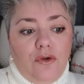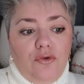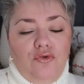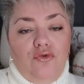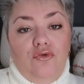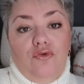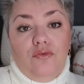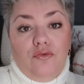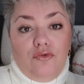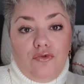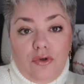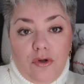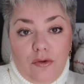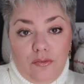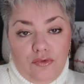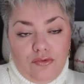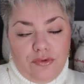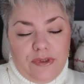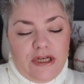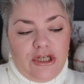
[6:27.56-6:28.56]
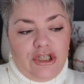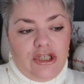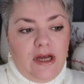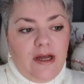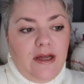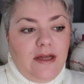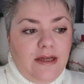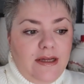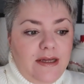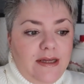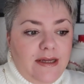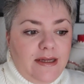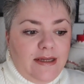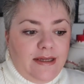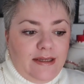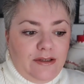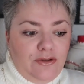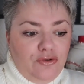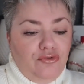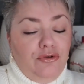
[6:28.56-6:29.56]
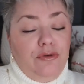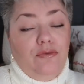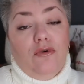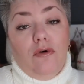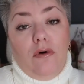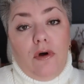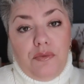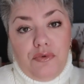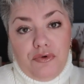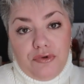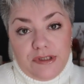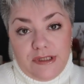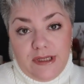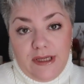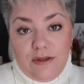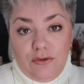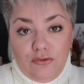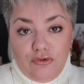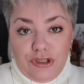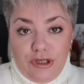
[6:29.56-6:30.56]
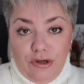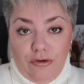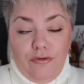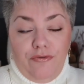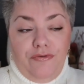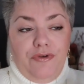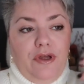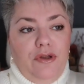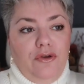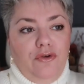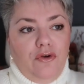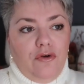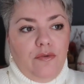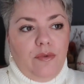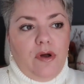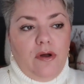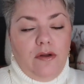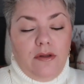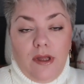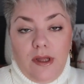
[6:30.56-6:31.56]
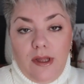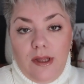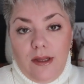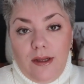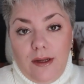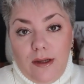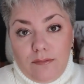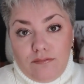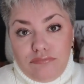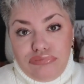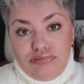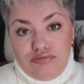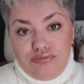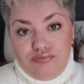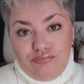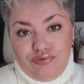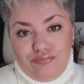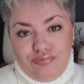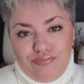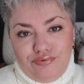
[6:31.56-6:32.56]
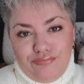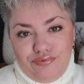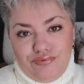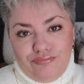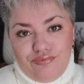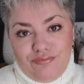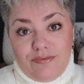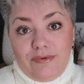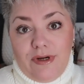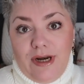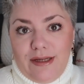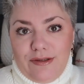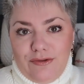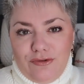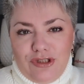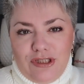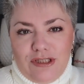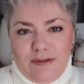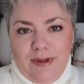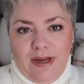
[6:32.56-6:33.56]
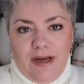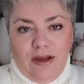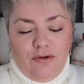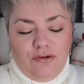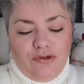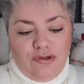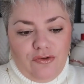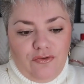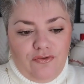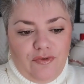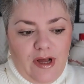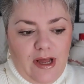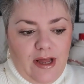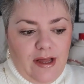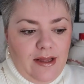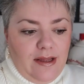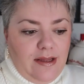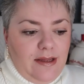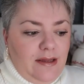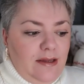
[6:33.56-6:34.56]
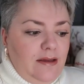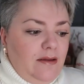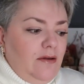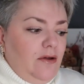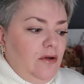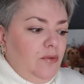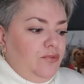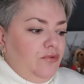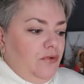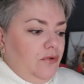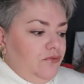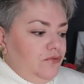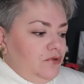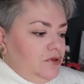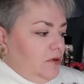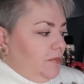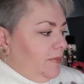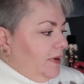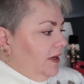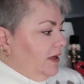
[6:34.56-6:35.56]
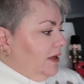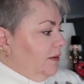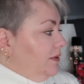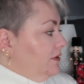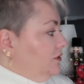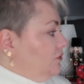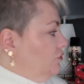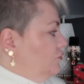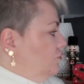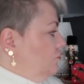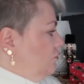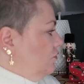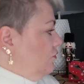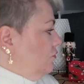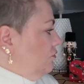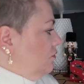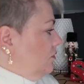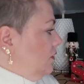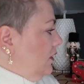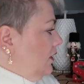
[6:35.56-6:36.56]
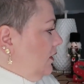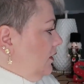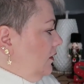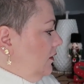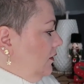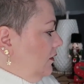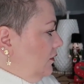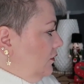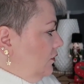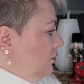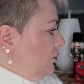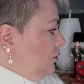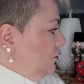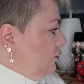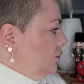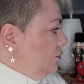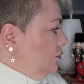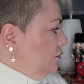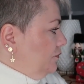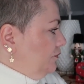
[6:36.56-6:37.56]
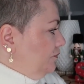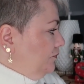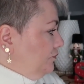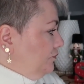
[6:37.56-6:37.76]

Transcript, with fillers: du montant de bon d'achat et du coup ils m'ont remboursé donc j'ai refait une commande voilà donc j'espère la recevoir euh, pour vous en parler parce que du coup euh,